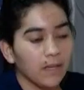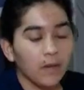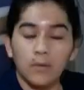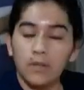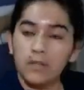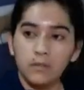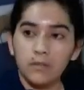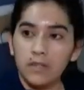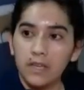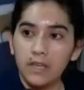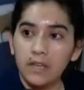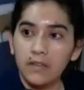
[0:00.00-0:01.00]
que cuide su
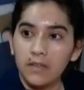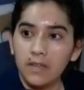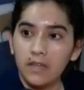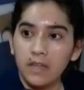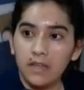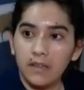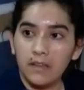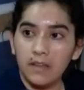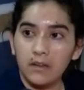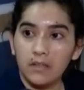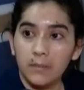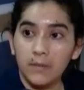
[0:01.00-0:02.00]
vida y la vida de,
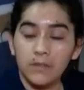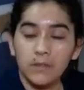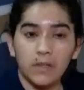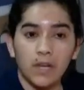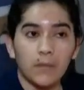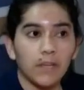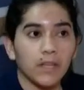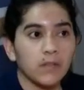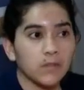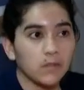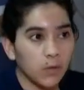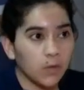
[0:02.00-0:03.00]
la otra persona,
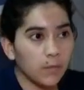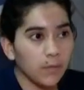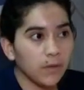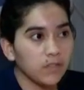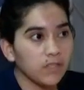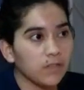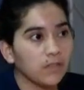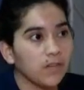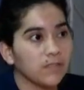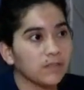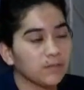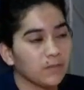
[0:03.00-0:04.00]
porque yo me considero
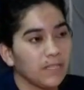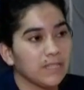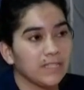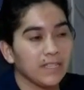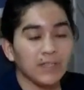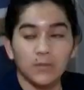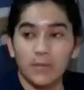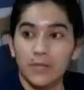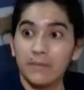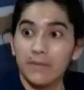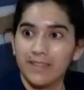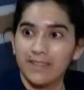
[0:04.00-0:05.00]
una, chica
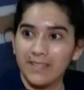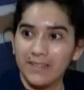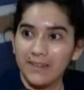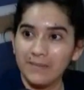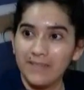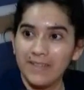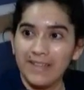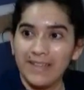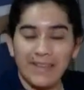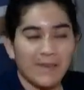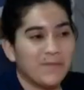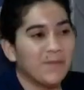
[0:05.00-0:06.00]
súper imperactiva,
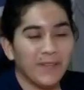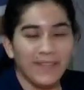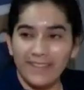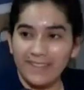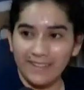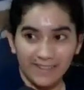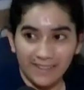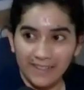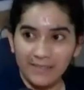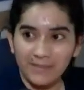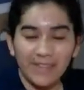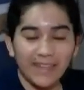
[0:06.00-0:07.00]
muy
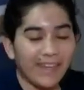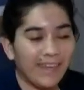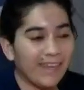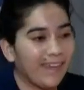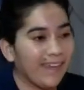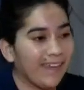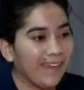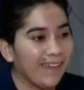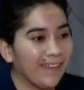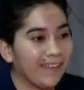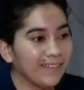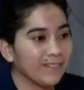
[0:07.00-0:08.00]
inquieta,
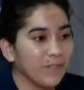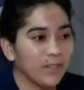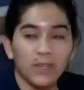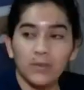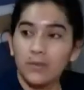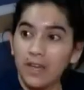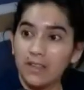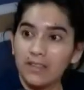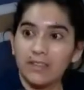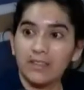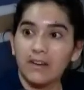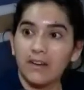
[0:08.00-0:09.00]
eh, soy
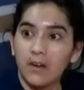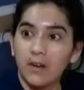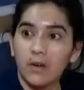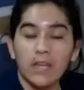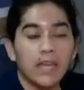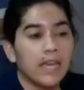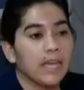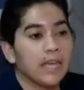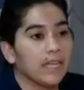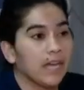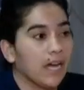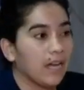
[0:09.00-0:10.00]
estudiante, trabajo,
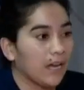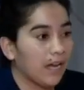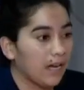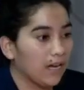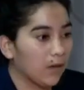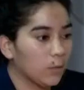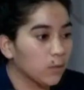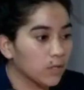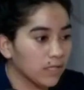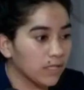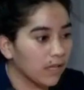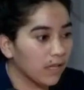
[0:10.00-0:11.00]
y al,
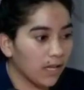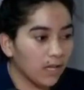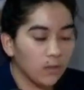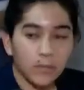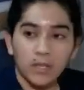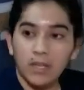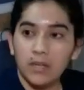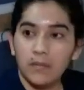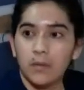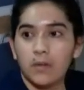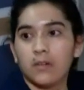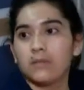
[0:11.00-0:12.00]
ocurrir esto, por
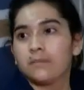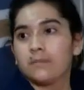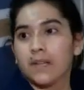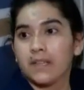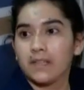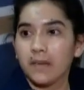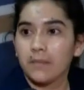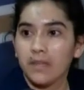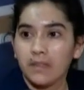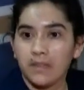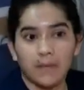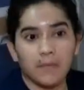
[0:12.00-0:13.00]
ejemplo,
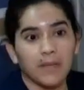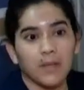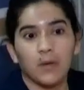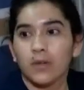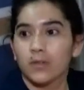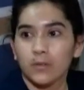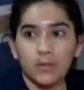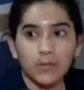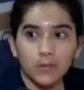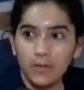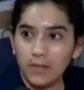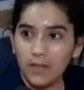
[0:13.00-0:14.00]
prácticamente me
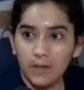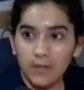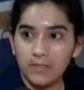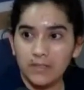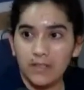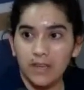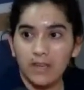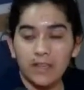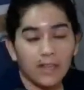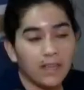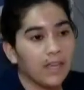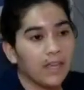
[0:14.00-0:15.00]
cortó todo lo que yo hacía,